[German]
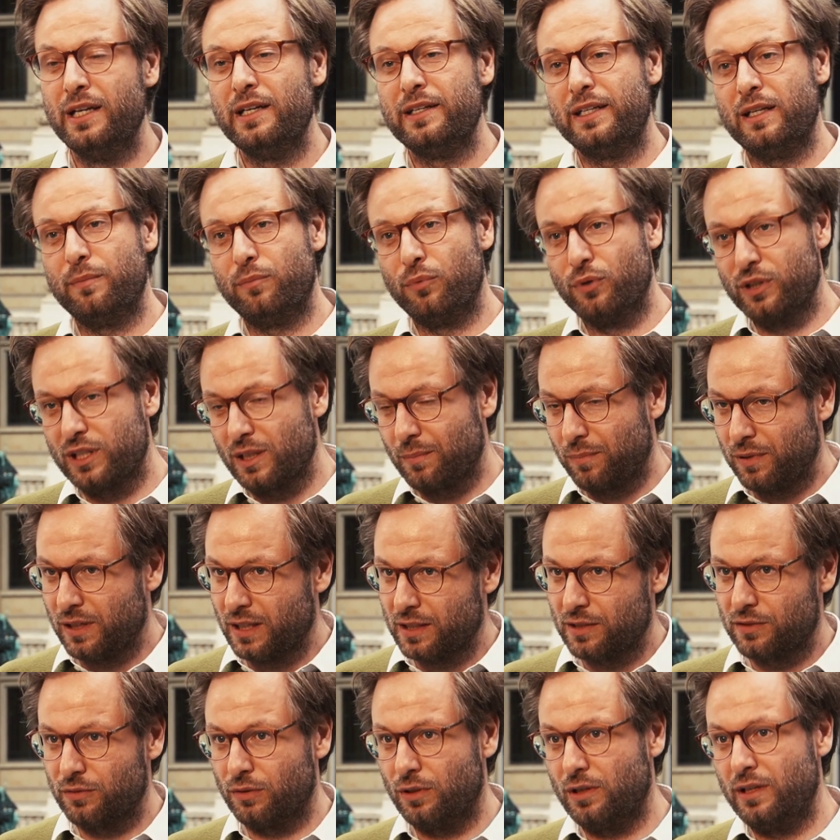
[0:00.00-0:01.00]
Der
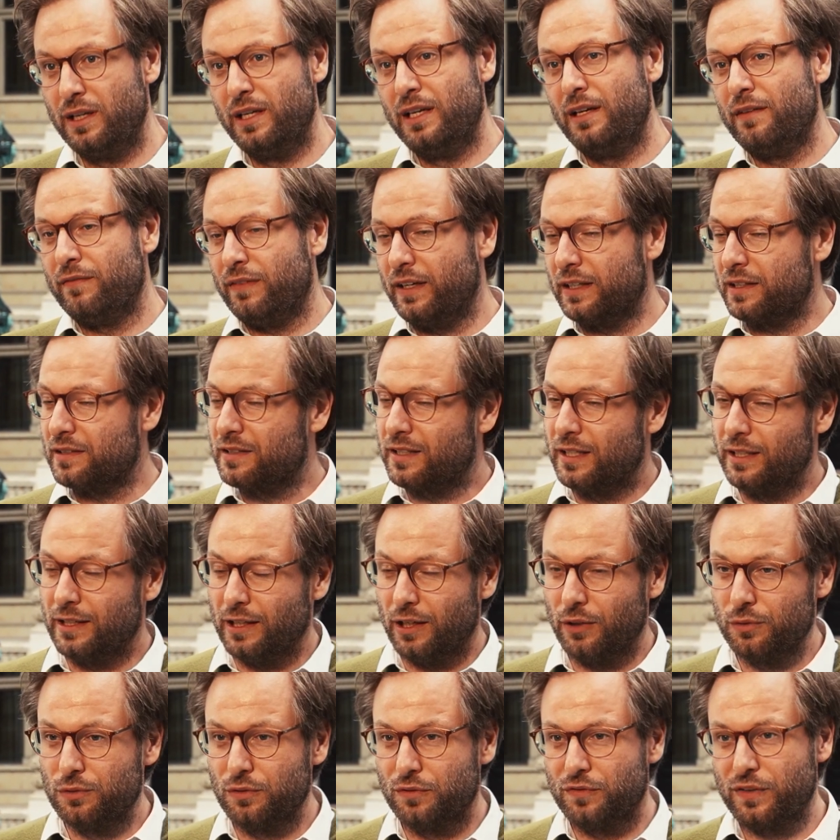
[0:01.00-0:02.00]
Burchardplatz soll weitestgehend
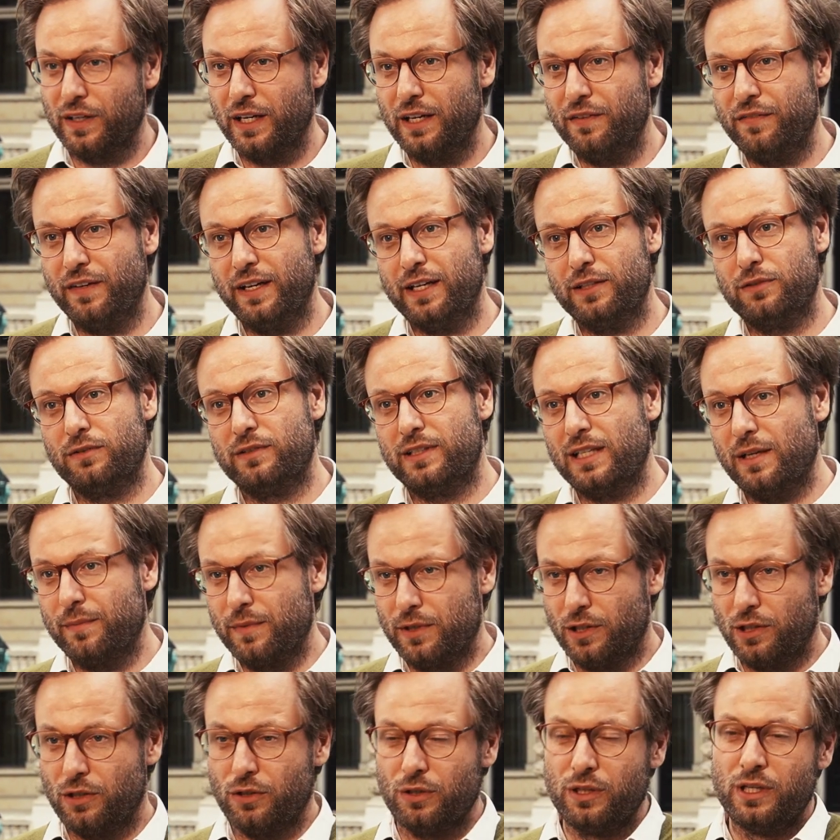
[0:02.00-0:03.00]
autofrei werden und
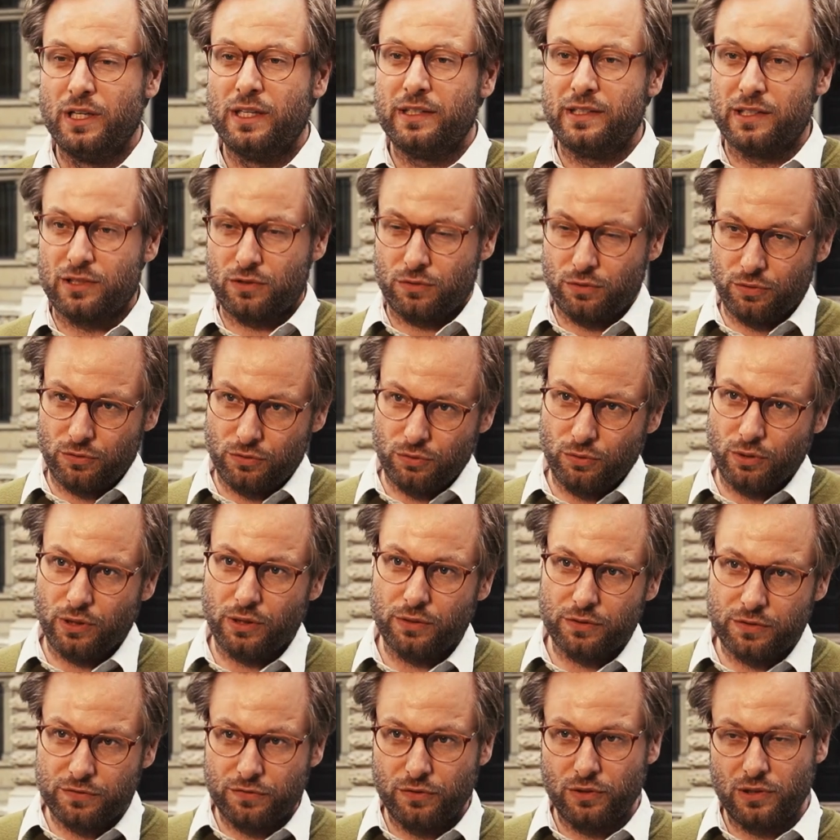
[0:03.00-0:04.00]
damit auch das
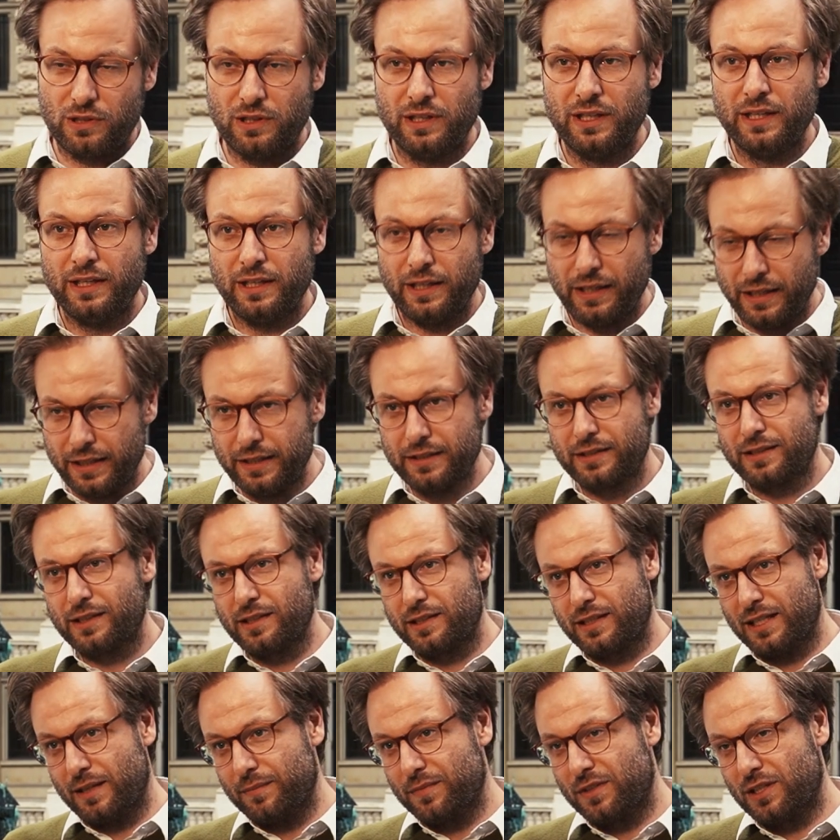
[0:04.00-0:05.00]
Kulturhausviertel
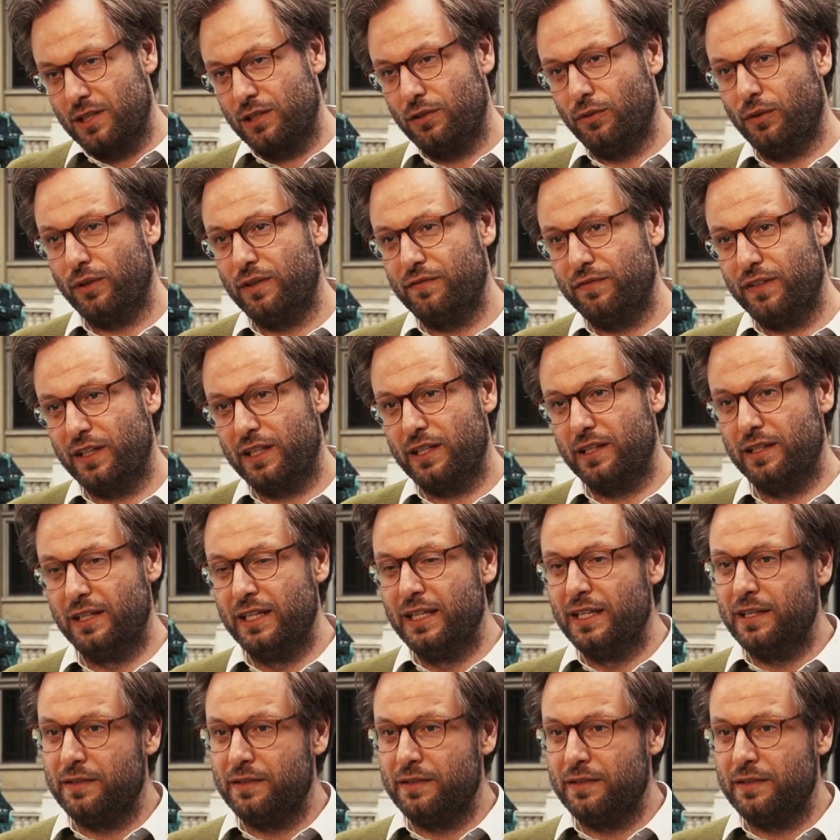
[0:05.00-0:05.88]
insgesamt sich neu entwickeln.